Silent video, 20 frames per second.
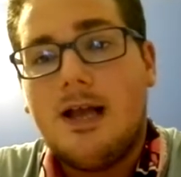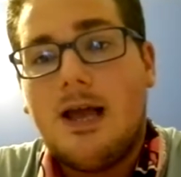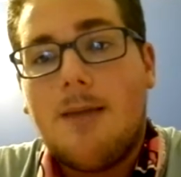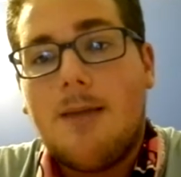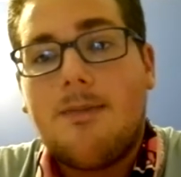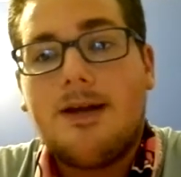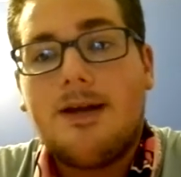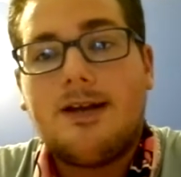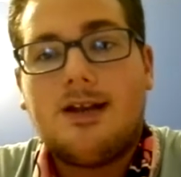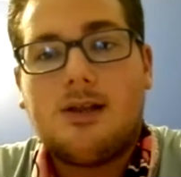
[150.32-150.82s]

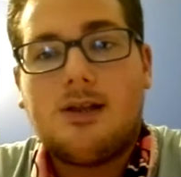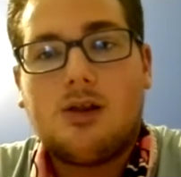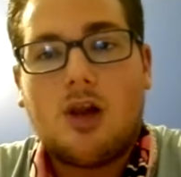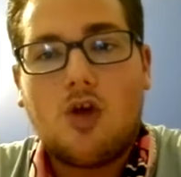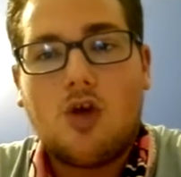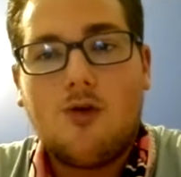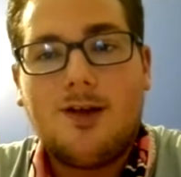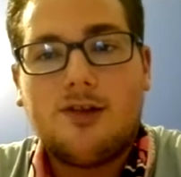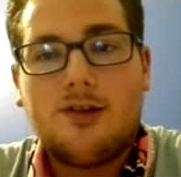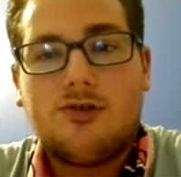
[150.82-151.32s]
Per il resto
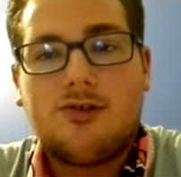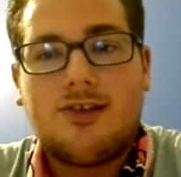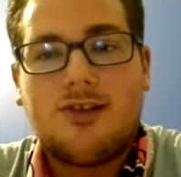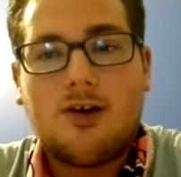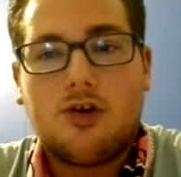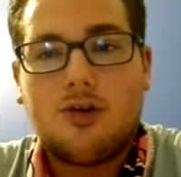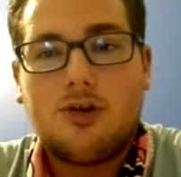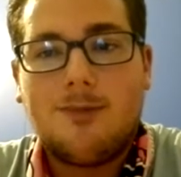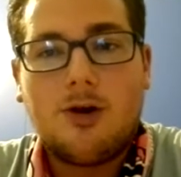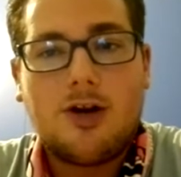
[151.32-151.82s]
la Juventus
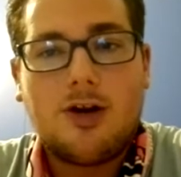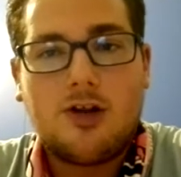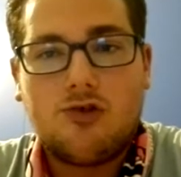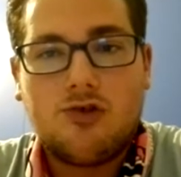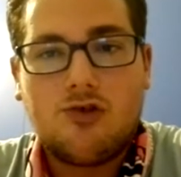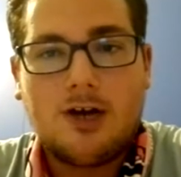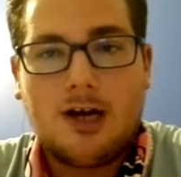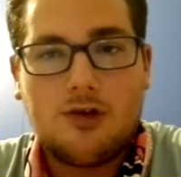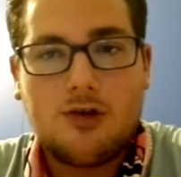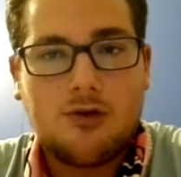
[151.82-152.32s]
secondo me non ha
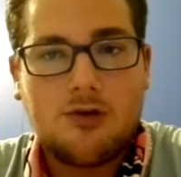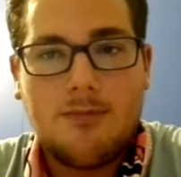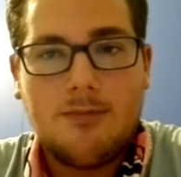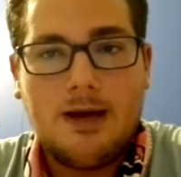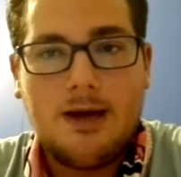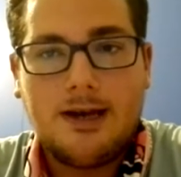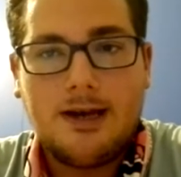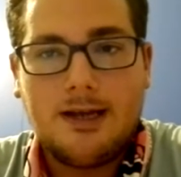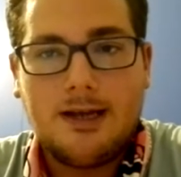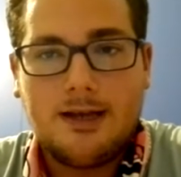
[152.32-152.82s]
giocato
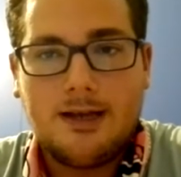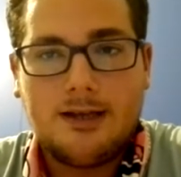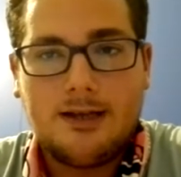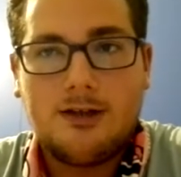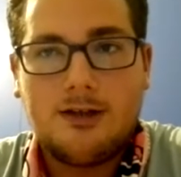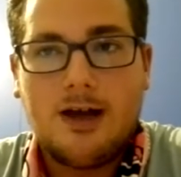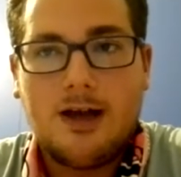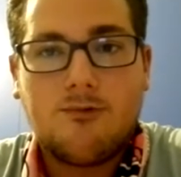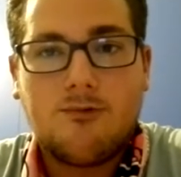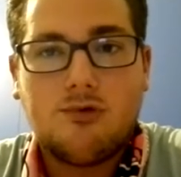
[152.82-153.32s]

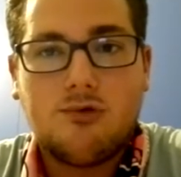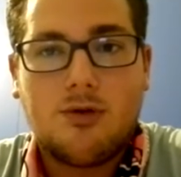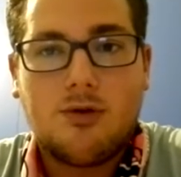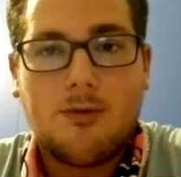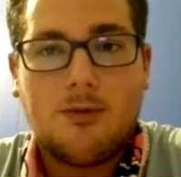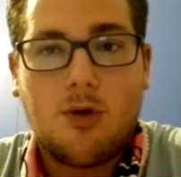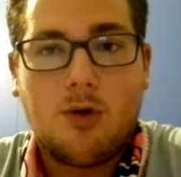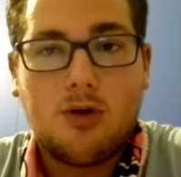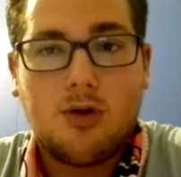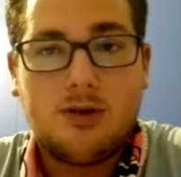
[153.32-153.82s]
bene, ha
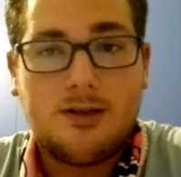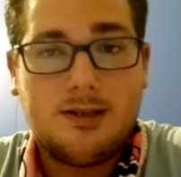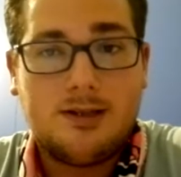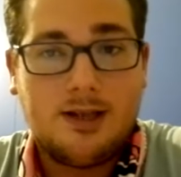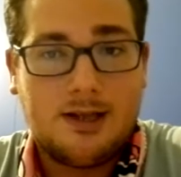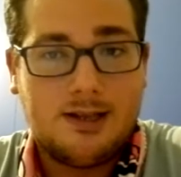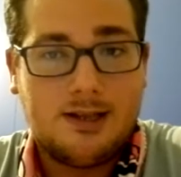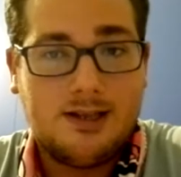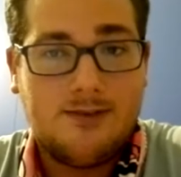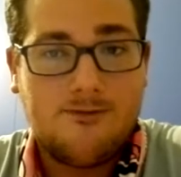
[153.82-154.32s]
avuto
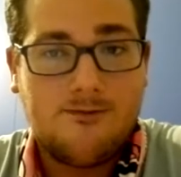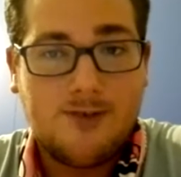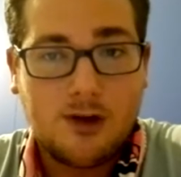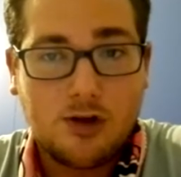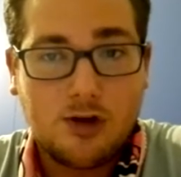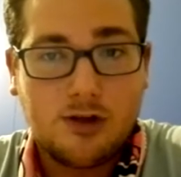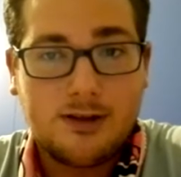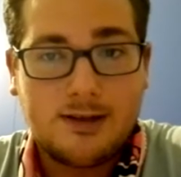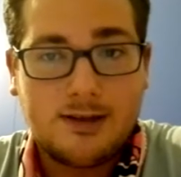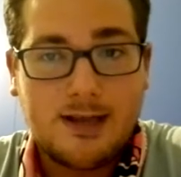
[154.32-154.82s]
molta
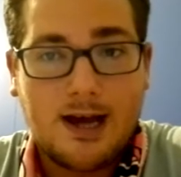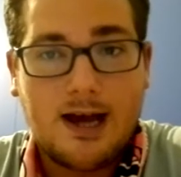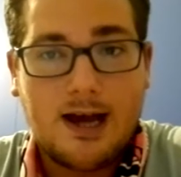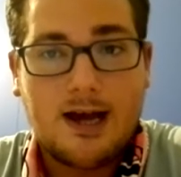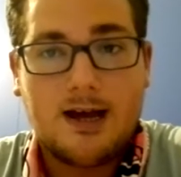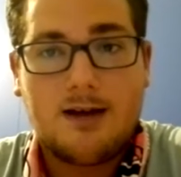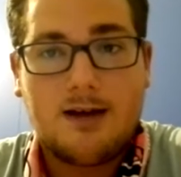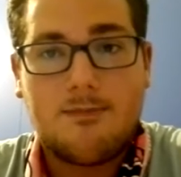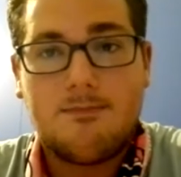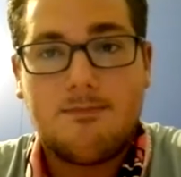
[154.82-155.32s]

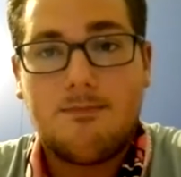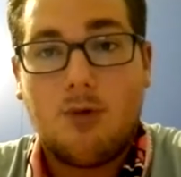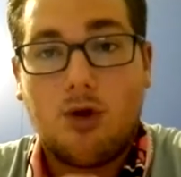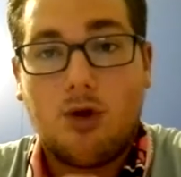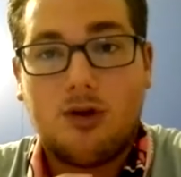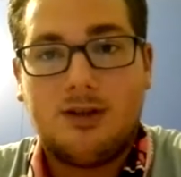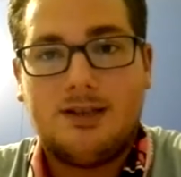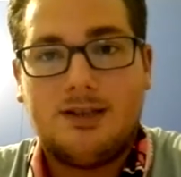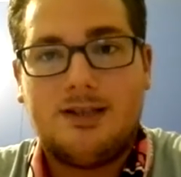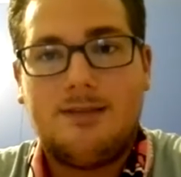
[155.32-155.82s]
difficoltà,
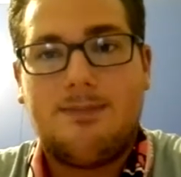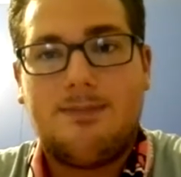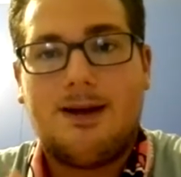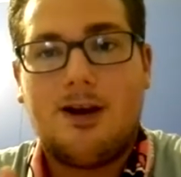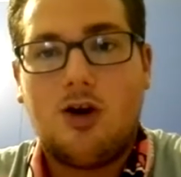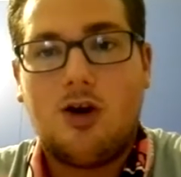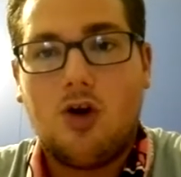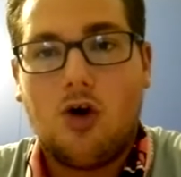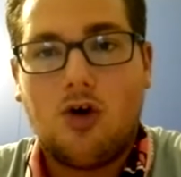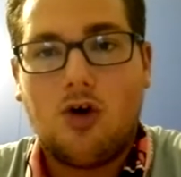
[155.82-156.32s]
molti
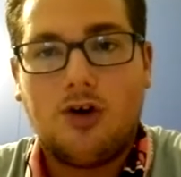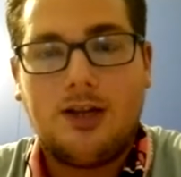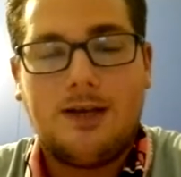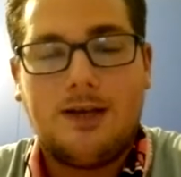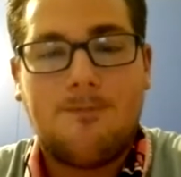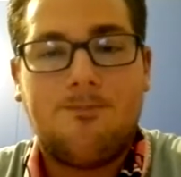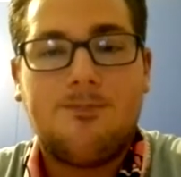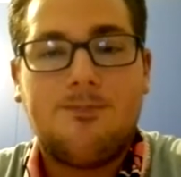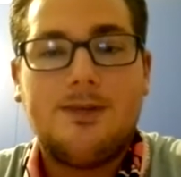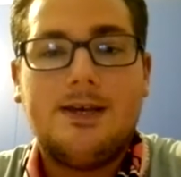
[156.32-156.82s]

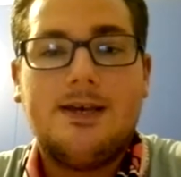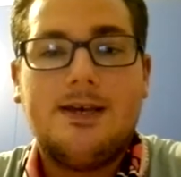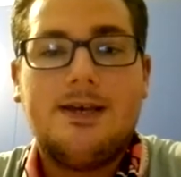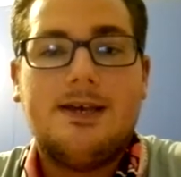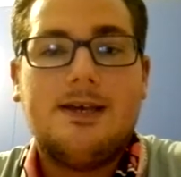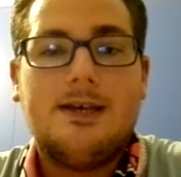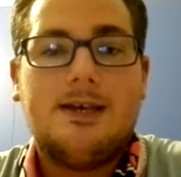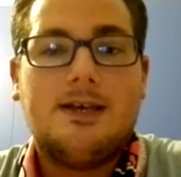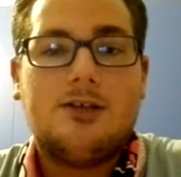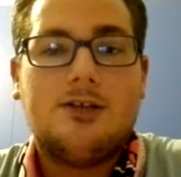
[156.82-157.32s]
palloni
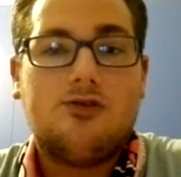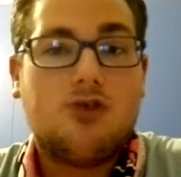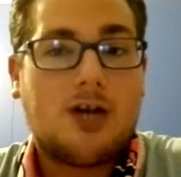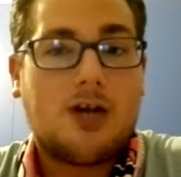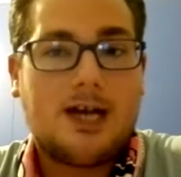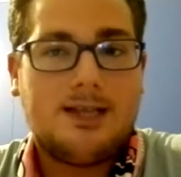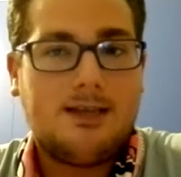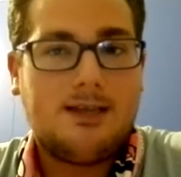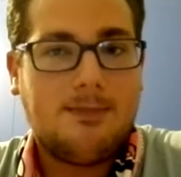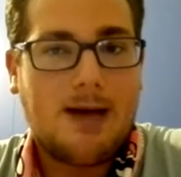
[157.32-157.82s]

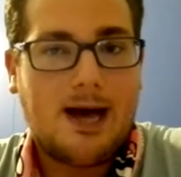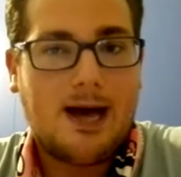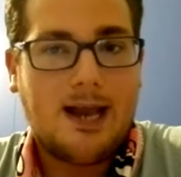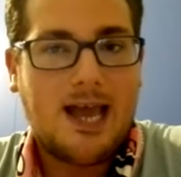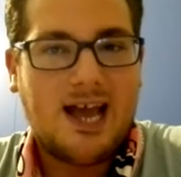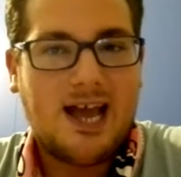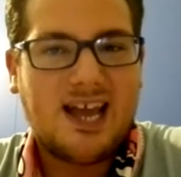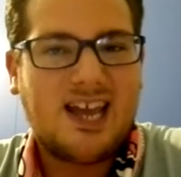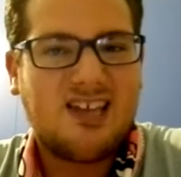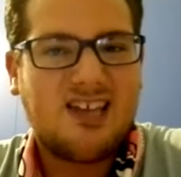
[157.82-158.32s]
giocati
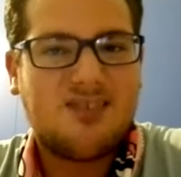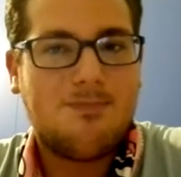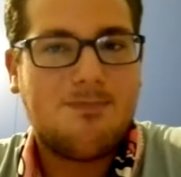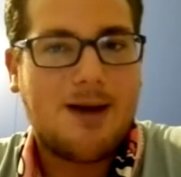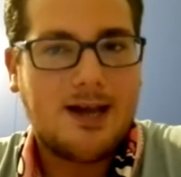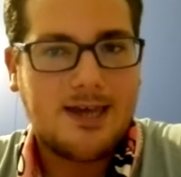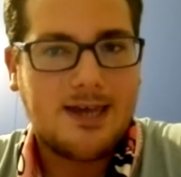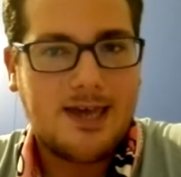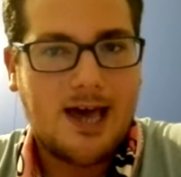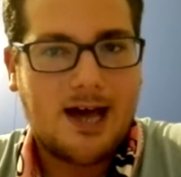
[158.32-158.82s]
male, anche
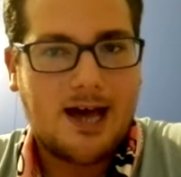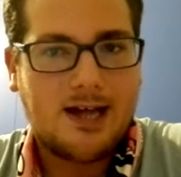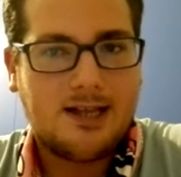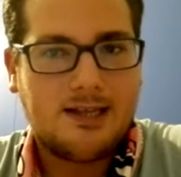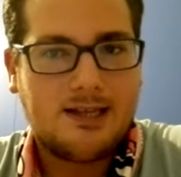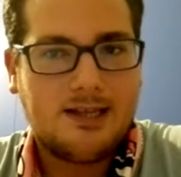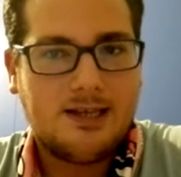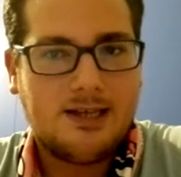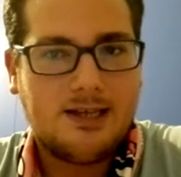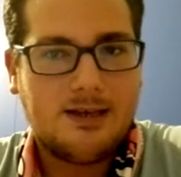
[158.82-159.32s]

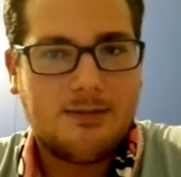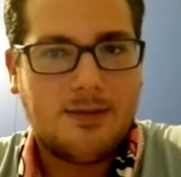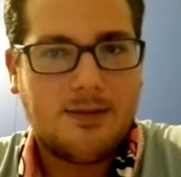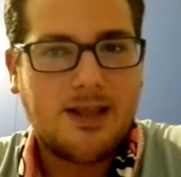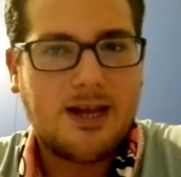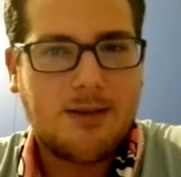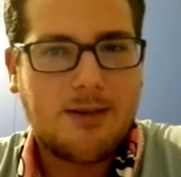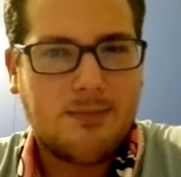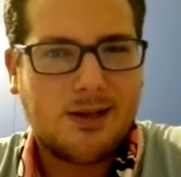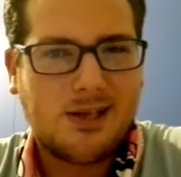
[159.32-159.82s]
sbagliati, in
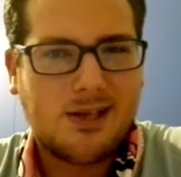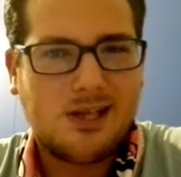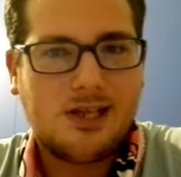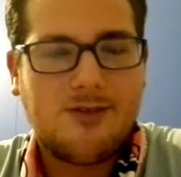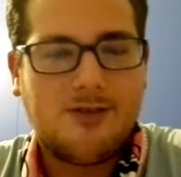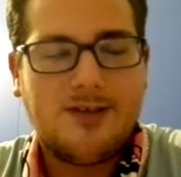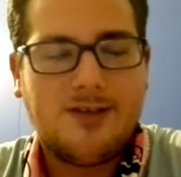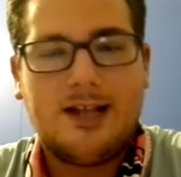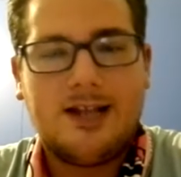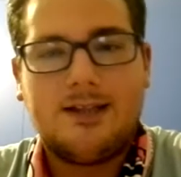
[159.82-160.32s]
maniera
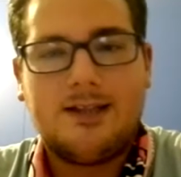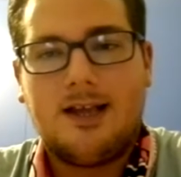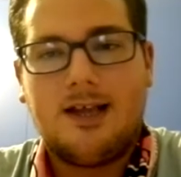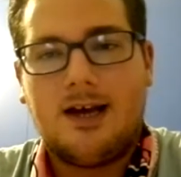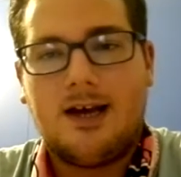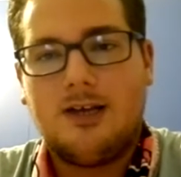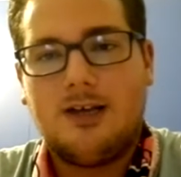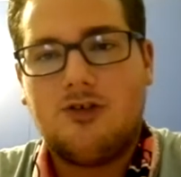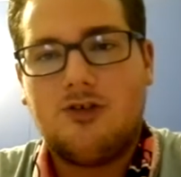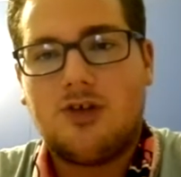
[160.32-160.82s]
abbastanza evidente
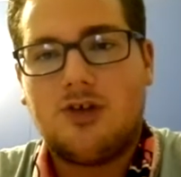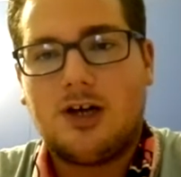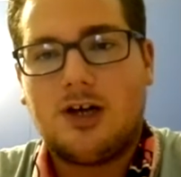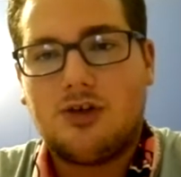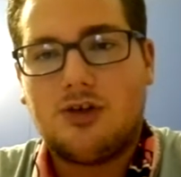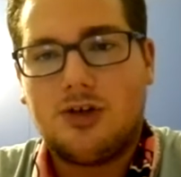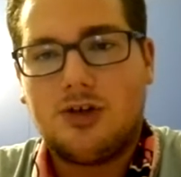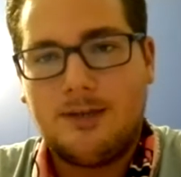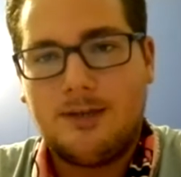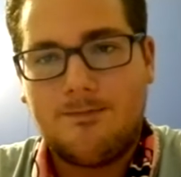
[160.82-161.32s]
dai
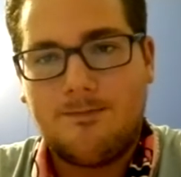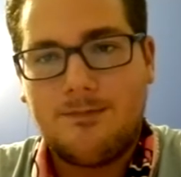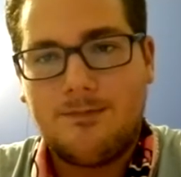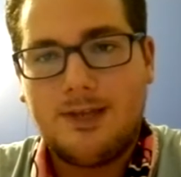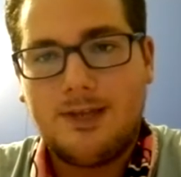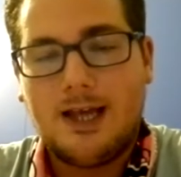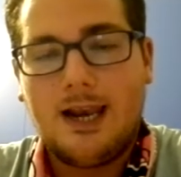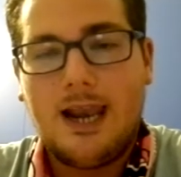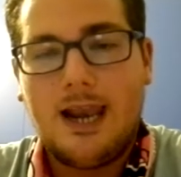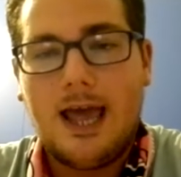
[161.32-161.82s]
giocatori
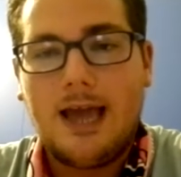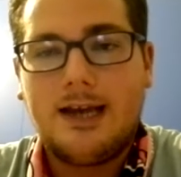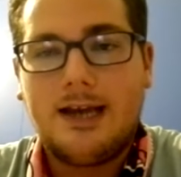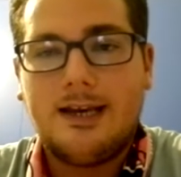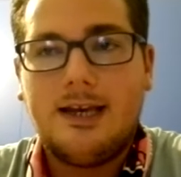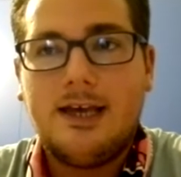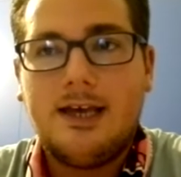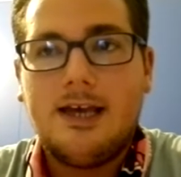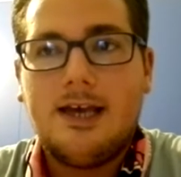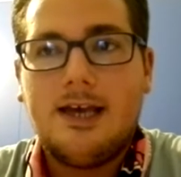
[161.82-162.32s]
di Allegri